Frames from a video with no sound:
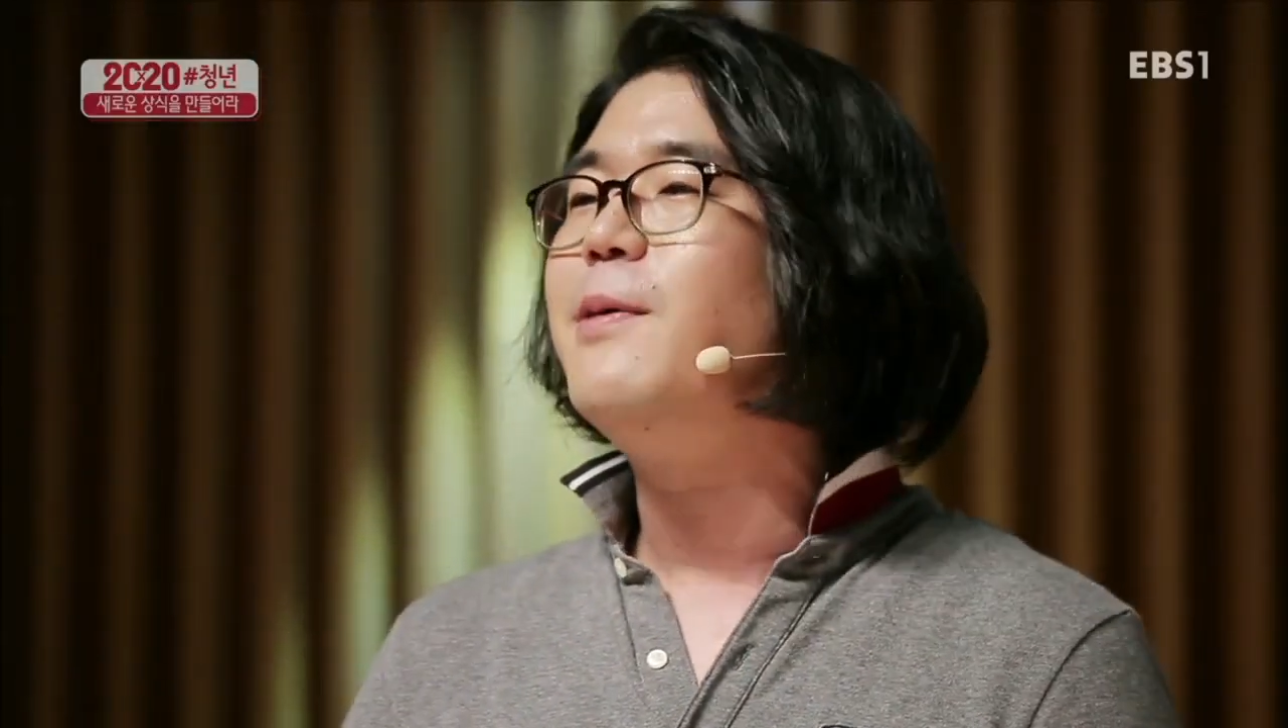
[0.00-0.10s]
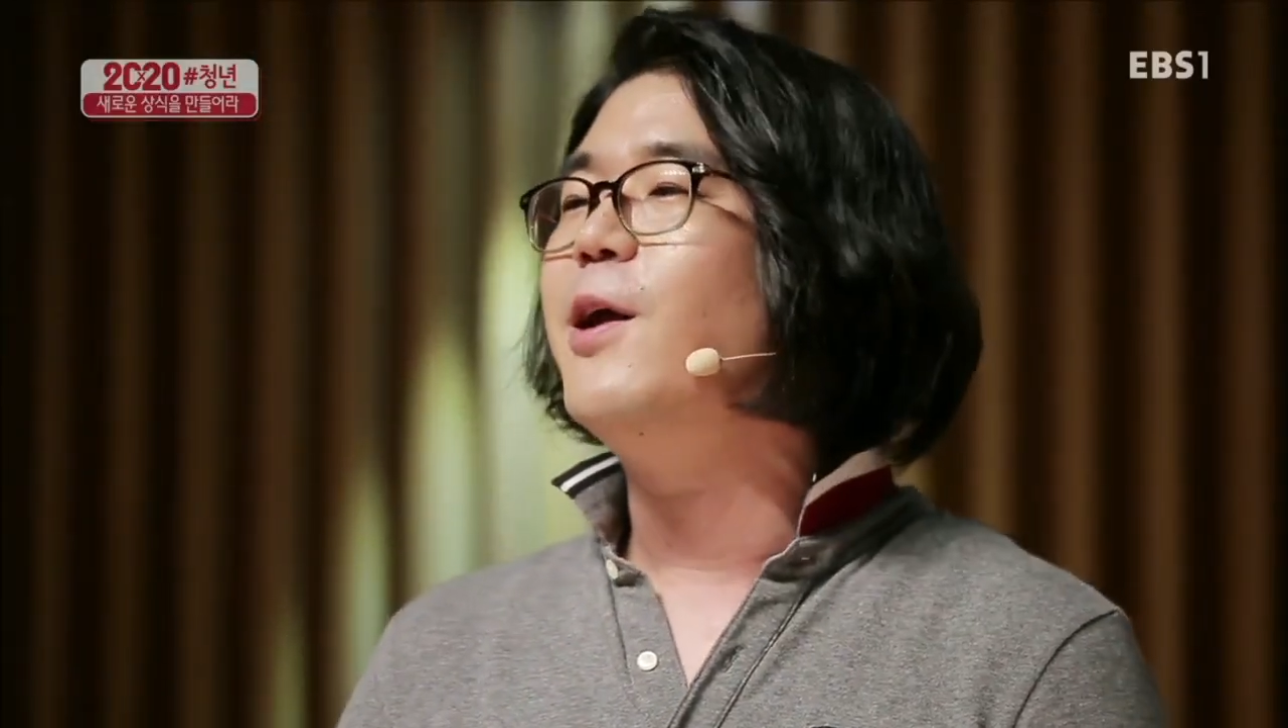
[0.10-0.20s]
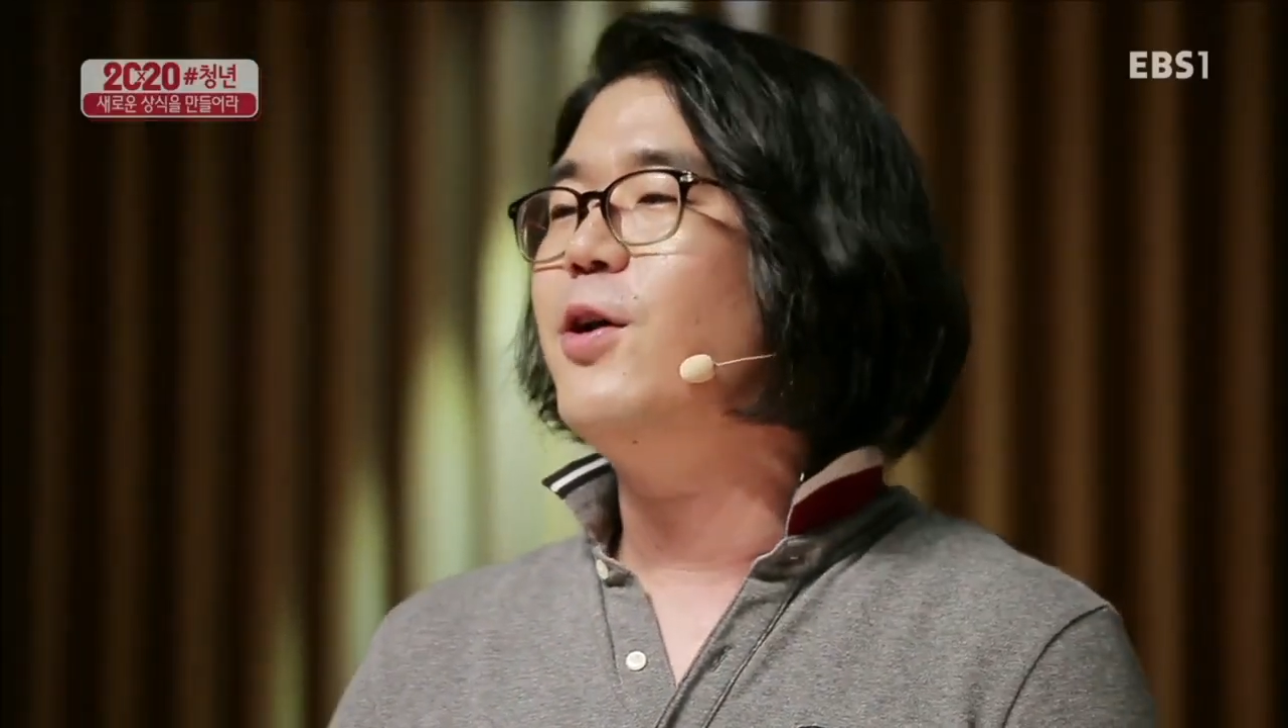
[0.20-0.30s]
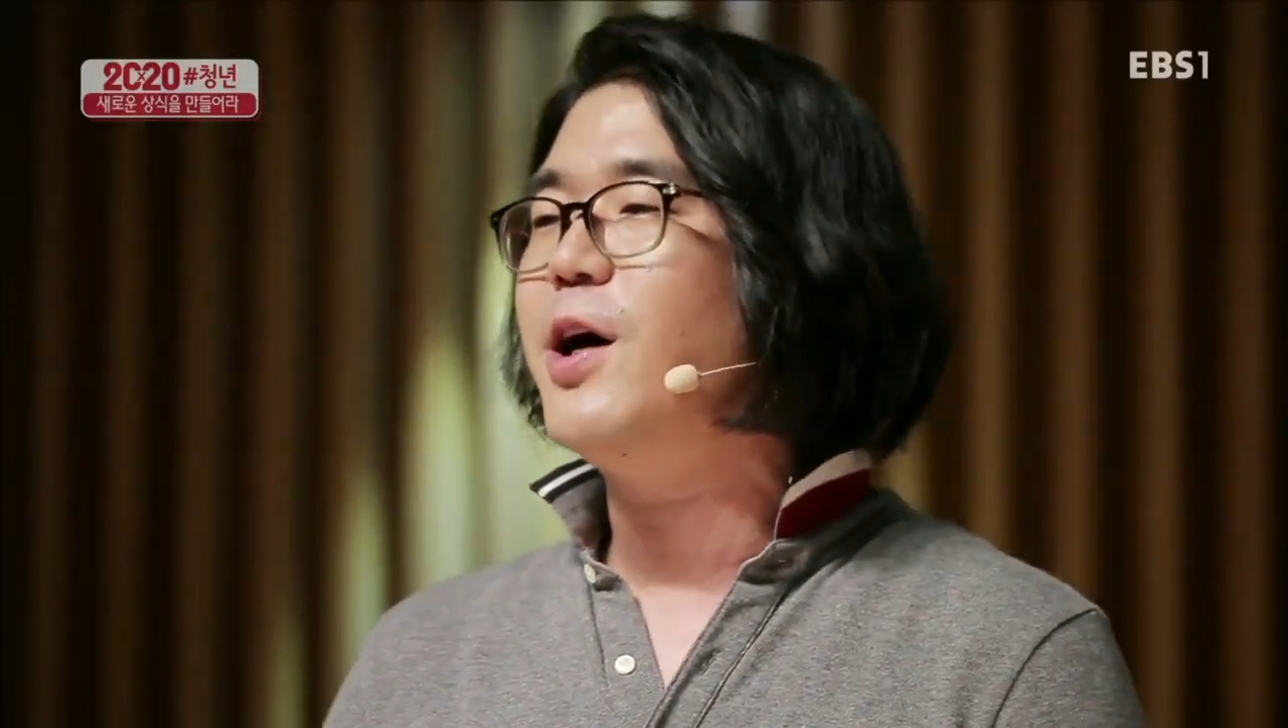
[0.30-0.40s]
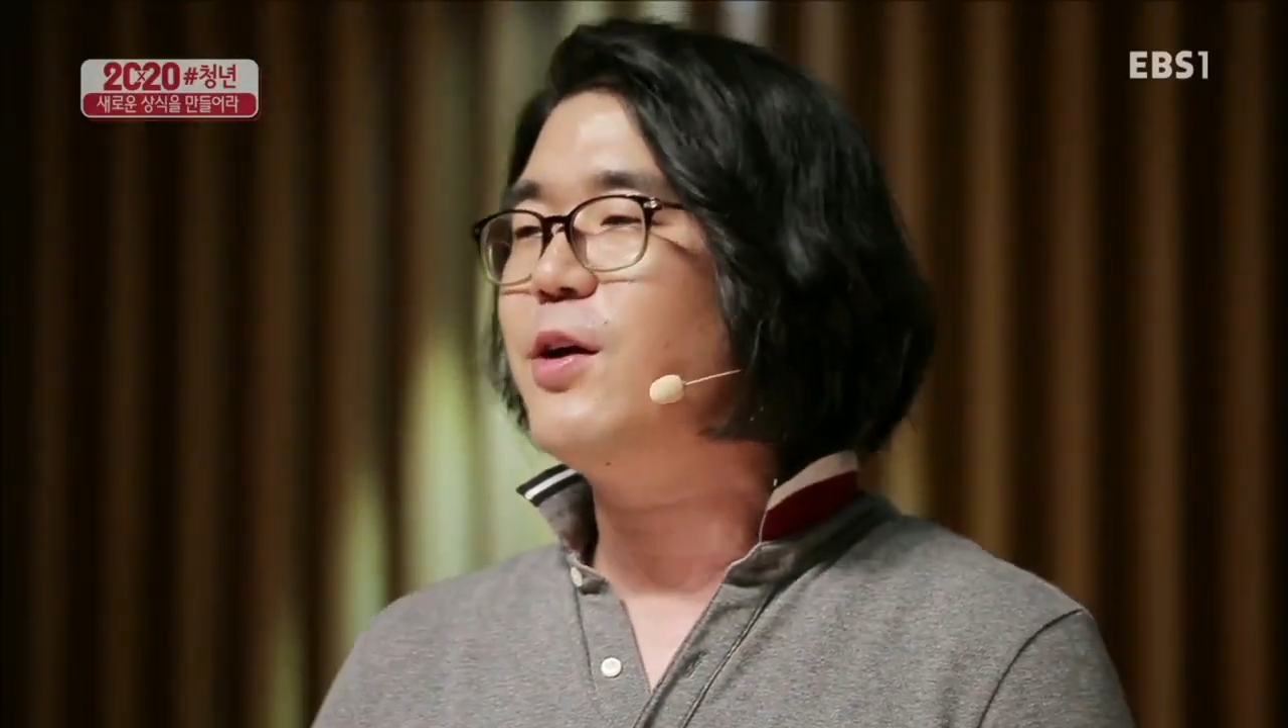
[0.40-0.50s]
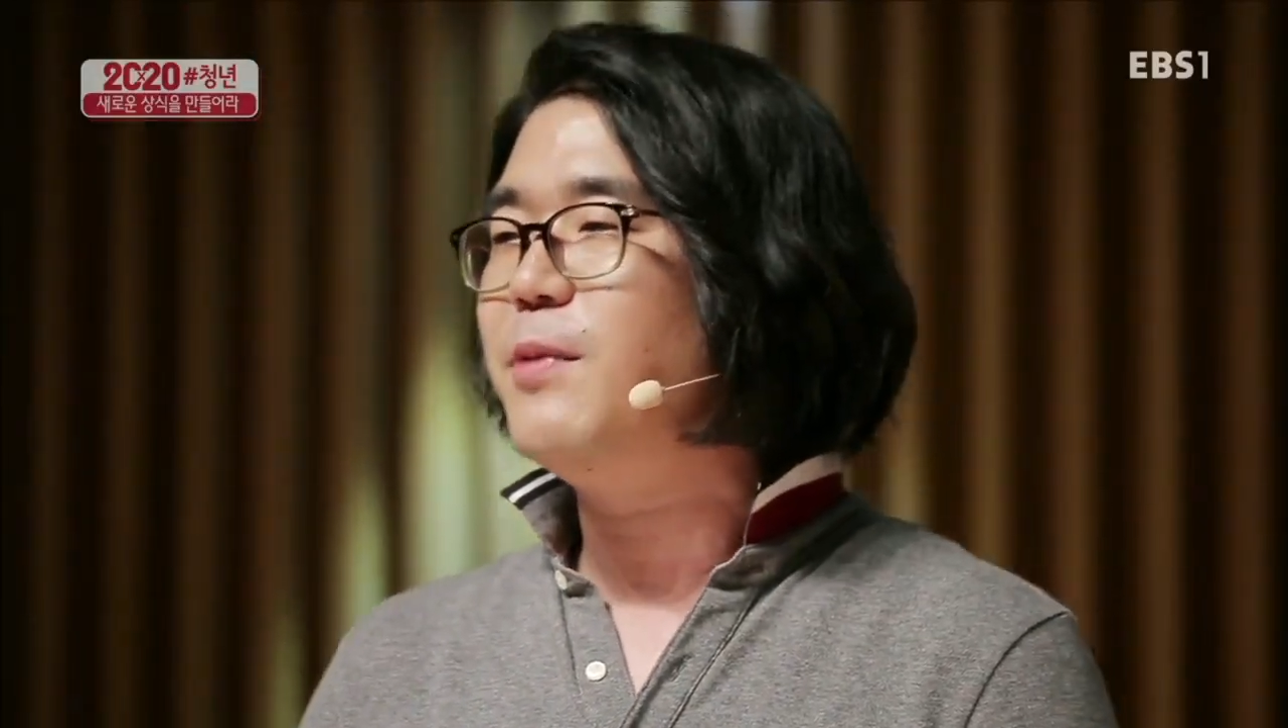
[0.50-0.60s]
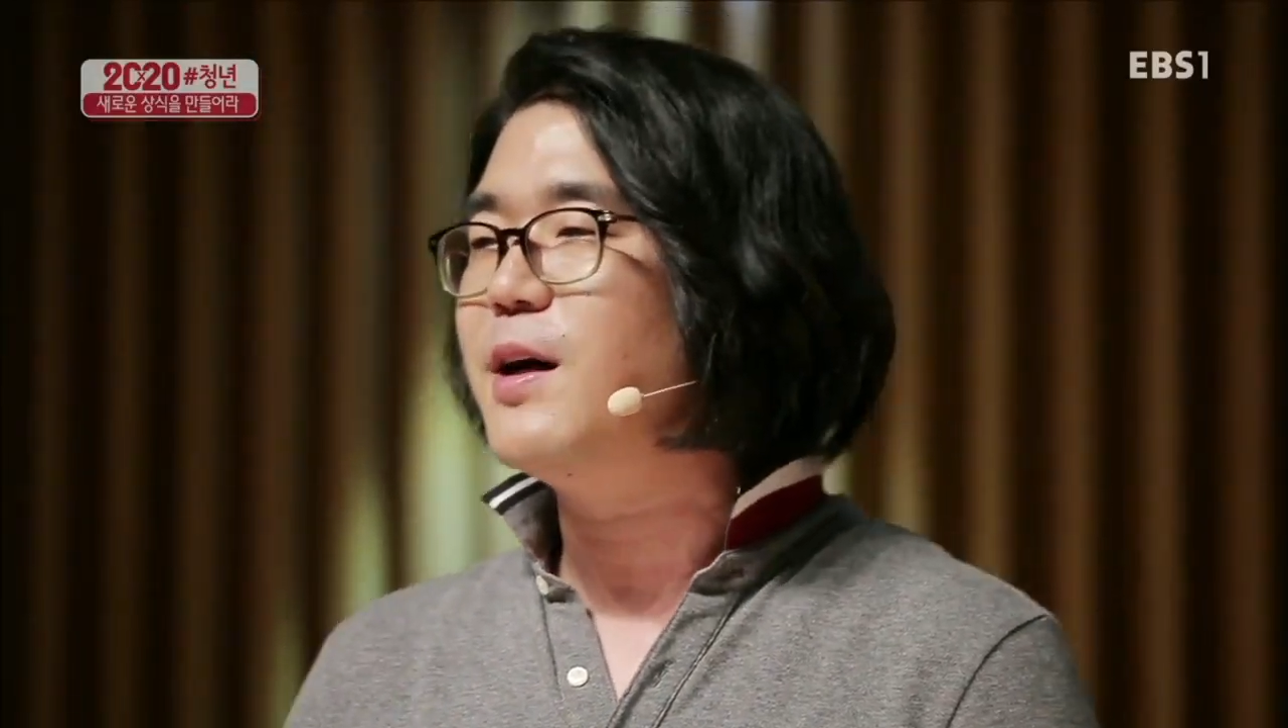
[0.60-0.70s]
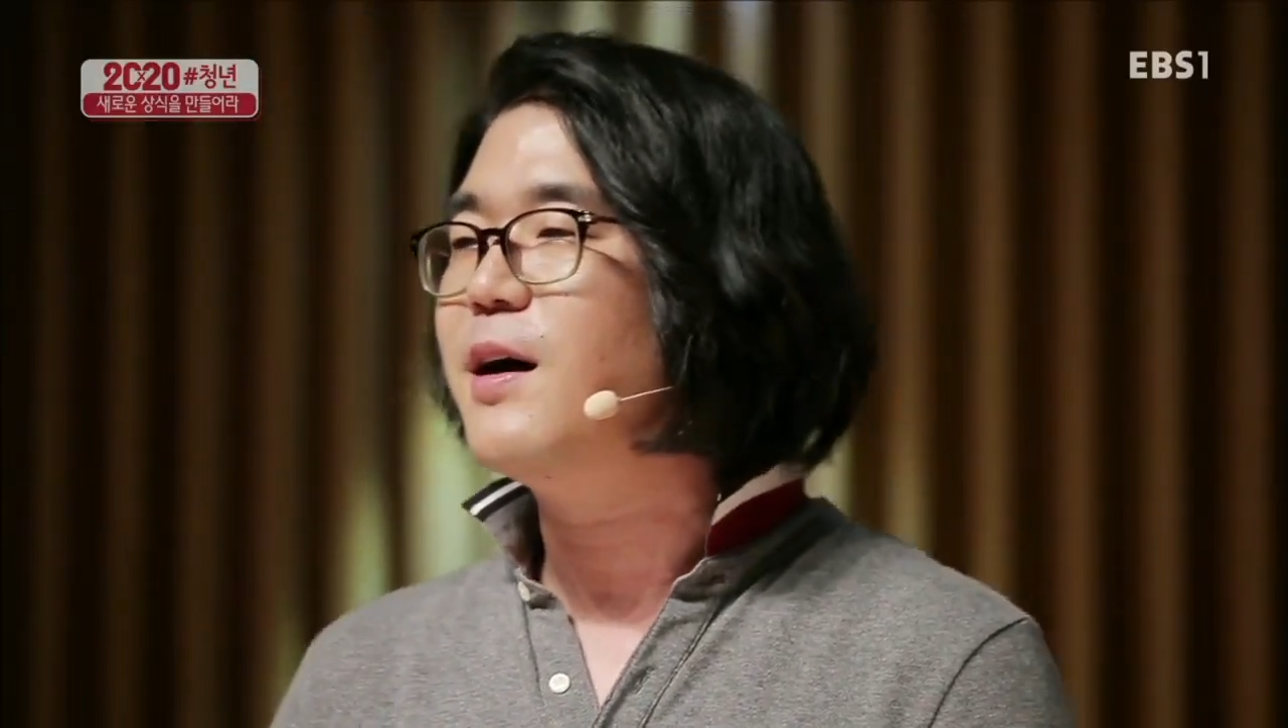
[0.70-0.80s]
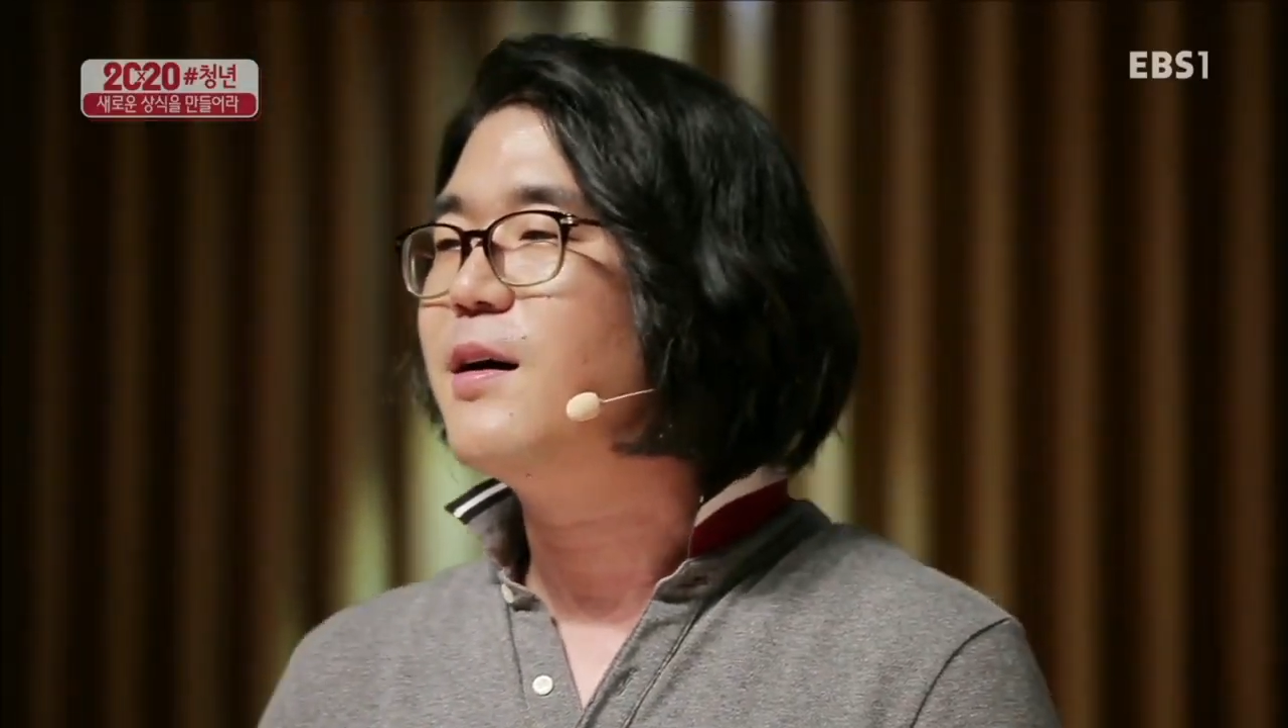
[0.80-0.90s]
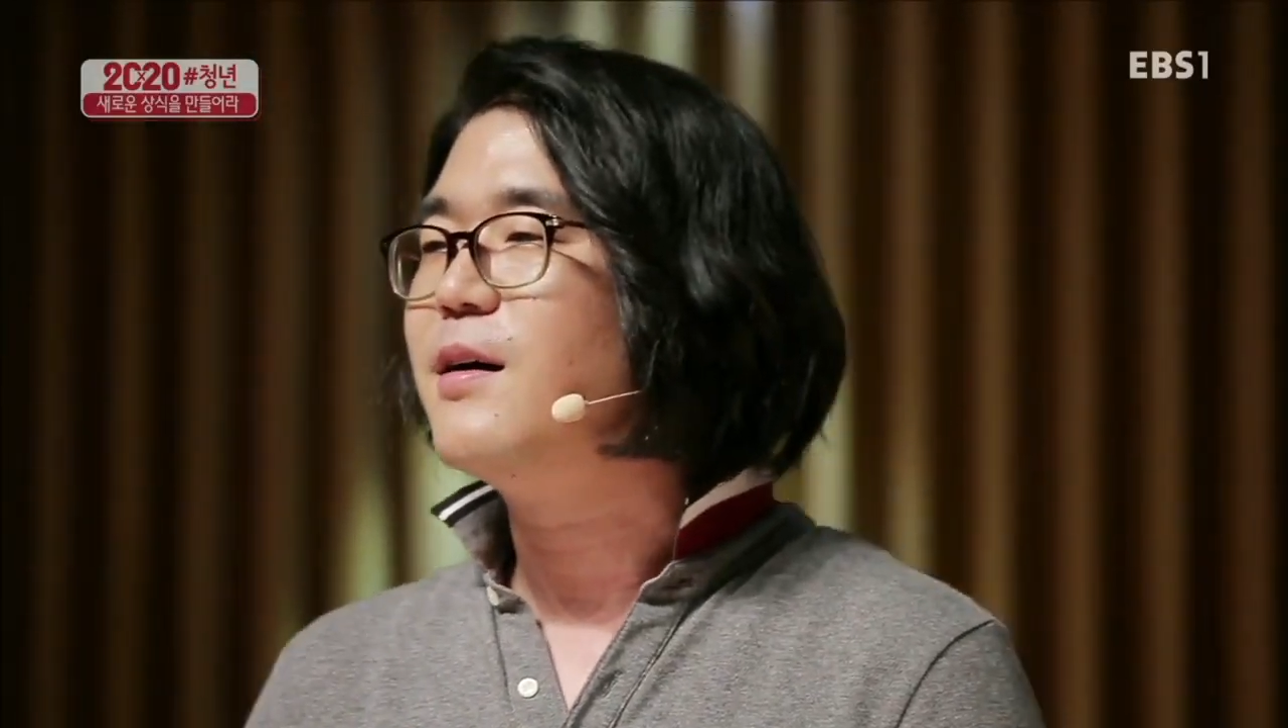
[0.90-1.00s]
발견하게
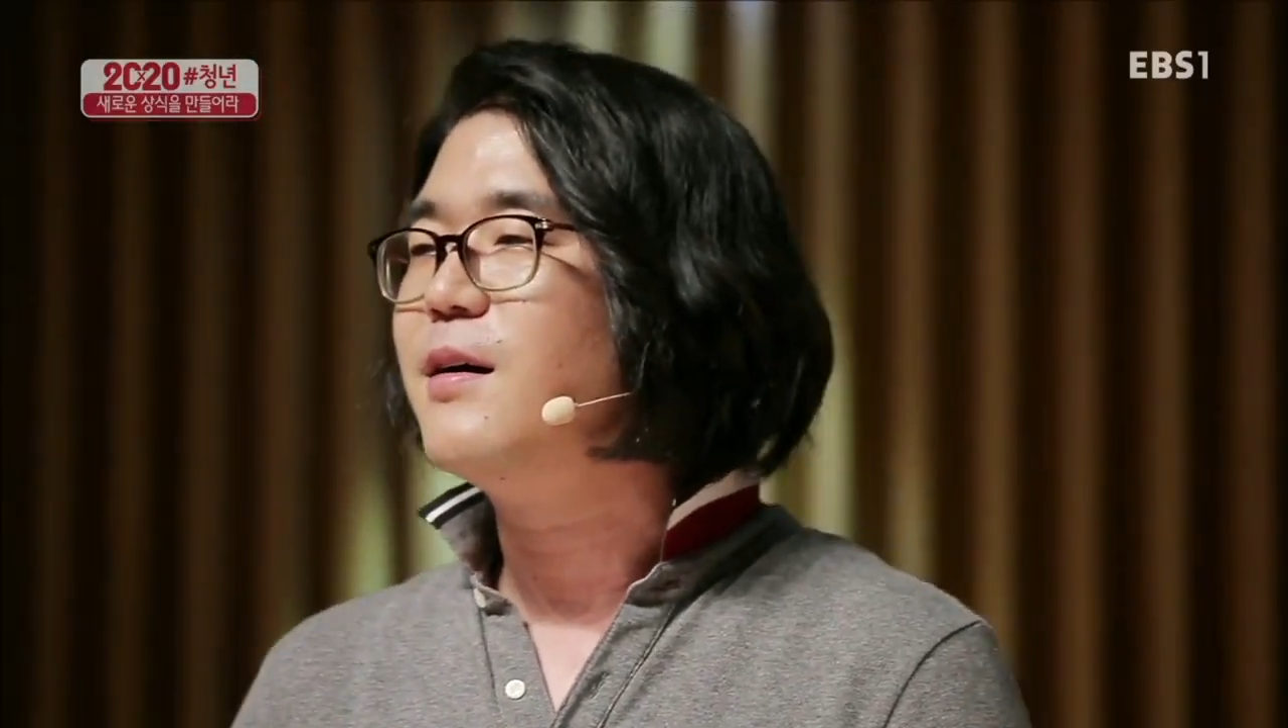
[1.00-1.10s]
됩니다.